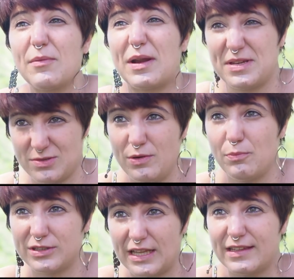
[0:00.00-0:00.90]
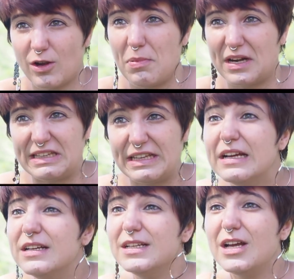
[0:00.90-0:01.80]
que para mí es muy importante compartir
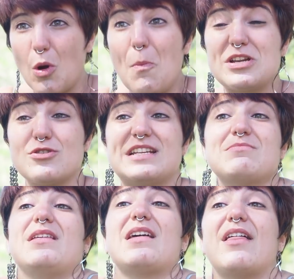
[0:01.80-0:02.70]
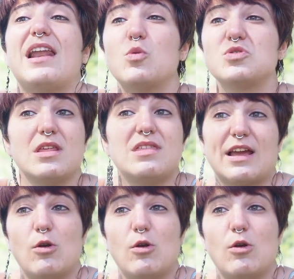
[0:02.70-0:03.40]
con personas mi idea de la justicia,